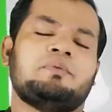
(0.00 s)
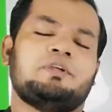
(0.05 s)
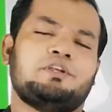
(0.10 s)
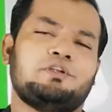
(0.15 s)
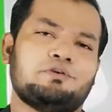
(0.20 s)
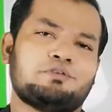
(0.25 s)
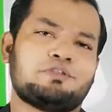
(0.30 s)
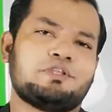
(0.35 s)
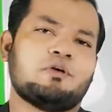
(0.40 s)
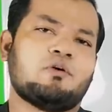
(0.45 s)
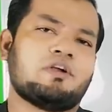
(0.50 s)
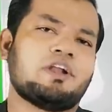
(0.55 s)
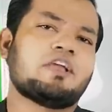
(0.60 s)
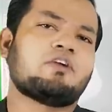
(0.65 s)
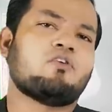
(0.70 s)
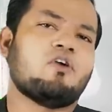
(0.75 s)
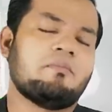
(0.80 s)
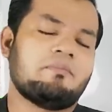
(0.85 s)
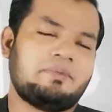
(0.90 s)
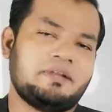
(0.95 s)
ভিডিওতে অনেক
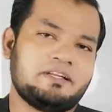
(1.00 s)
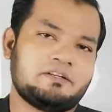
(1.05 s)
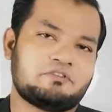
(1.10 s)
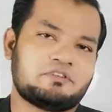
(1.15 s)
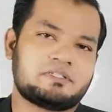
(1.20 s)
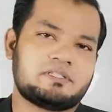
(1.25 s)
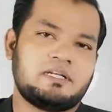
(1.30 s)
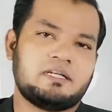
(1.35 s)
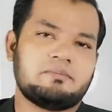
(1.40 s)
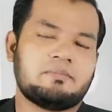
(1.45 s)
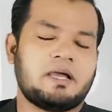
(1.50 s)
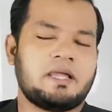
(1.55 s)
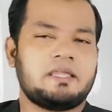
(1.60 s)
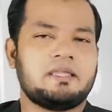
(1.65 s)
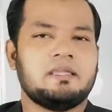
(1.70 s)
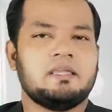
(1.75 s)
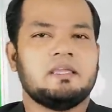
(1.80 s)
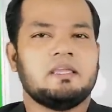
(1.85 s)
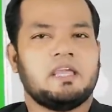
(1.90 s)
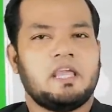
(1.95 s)
কমপ্লেন করছিলেন ভাই
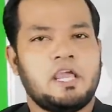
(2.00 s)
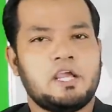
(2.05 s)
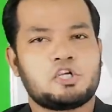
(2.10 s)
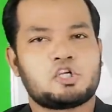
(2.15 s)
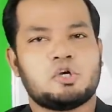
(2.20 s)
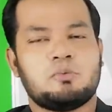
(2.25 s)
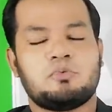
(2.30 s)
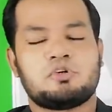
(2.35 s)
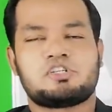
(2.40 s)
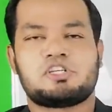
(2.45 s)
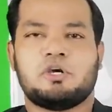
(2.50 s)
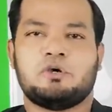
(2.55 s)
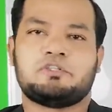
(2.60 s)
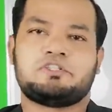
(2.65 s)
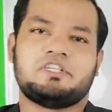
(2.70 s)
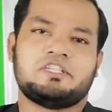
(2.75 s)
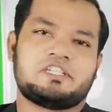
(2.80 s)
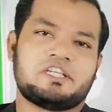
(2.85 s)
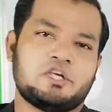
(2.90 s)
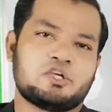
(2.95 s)
এই সমস্যা
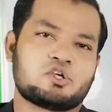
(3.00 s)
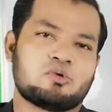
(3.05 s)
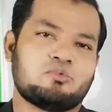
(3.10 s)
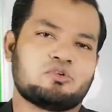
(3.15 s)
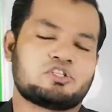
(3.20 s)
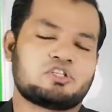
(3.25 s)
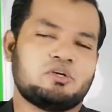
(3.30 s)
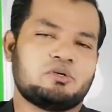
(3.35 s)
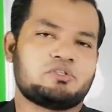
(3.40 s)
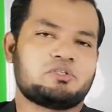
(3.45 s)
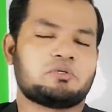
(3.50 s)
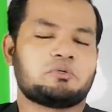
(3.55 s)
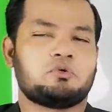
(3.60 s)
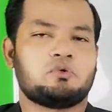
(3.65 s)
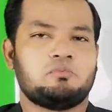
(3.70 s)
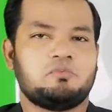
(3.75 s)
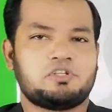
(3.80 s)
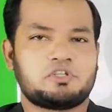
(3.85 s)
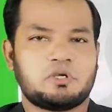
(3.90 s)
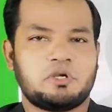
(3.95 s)
হচ্ছে সেই সমস্যা হচ্ছে
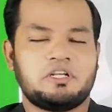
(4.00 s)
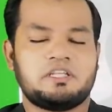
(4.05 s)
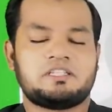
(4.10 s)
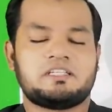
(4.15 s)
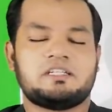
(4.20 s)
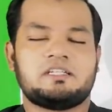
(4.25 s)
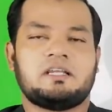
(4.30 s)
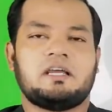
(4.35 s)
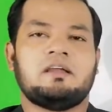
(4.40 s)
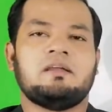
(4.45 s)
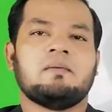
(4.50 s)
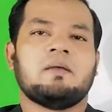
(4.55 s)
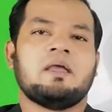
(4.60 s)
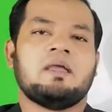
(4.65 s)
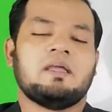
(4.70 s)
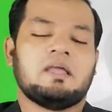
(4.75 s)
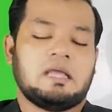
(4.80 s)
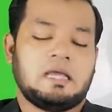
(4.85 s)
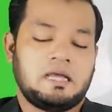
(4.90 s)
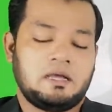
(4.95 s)
কোনো বিষয় নিচ্ছেন না
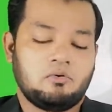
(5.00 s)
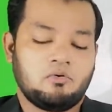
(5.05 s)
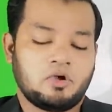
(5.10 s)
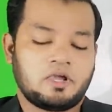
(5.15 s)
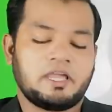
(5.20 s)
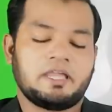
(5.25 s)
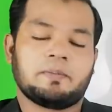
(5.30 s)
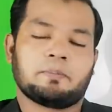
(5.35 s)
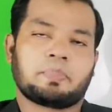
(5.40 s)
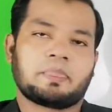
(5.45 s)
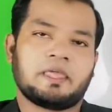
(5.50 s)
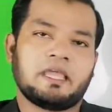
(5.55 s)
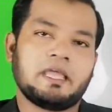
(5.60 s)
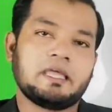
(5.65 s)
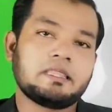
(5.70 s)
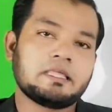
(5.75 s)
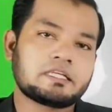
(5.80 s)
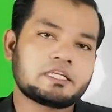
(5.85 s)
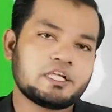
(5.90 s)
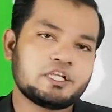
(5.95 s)
ওকে
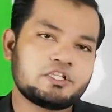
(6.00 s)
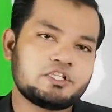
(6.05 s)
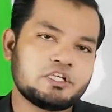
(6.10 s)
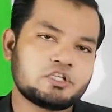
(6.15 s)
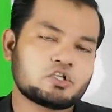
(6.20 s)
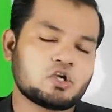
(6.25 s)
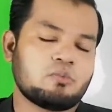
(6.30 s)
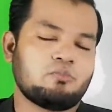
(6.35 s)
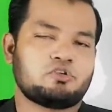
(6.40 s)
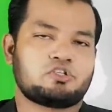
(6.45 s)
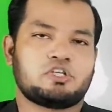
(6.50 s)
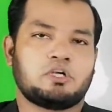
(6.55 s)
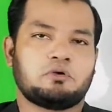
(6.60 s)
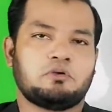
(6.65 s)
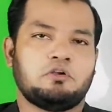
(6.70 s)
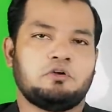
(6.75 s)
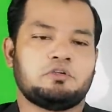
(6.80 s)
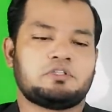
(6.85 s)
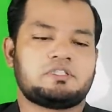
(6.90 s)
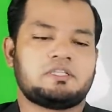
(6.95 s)
এদেশের যে
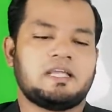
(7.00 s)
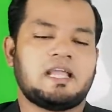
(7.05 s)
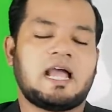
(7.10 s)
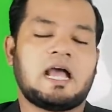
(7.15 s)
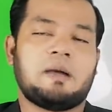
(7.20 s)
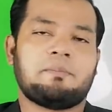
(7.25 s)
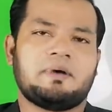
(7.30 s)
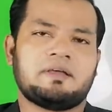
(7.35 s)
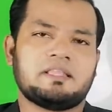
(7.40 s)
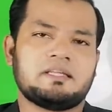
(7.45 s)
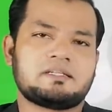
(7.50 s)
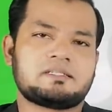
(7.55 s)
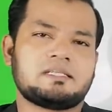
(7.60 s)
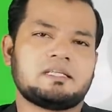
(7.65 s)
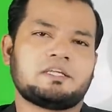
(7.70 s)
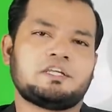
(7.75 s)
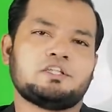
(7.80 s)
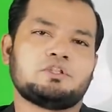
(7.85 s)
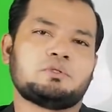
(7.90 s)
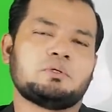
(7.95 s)
সমস্যাগুলো হচ্ছে আমাদের
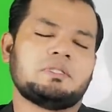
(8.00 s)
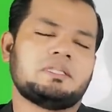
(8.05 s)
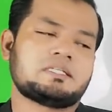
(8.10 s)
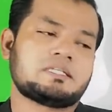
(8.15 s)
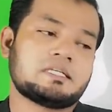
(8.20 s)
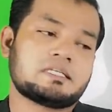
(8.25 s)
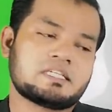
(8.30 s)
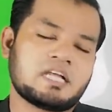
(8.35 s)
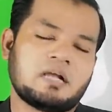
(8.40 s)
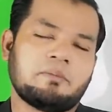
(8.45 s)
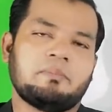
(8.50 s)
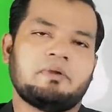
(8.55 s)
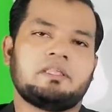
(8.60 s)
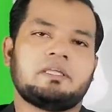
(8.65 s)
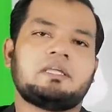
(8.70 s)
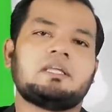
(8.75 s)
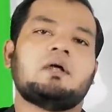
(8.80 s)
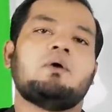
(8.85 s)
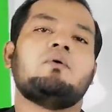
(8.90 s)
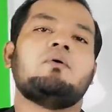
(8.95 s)
সে কিন্তু এদেশের
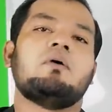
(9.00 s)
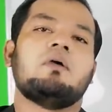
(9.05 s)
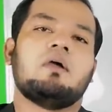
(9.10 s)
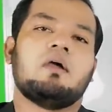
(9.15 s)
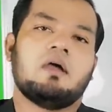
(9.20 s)
সাংবাদিকরাও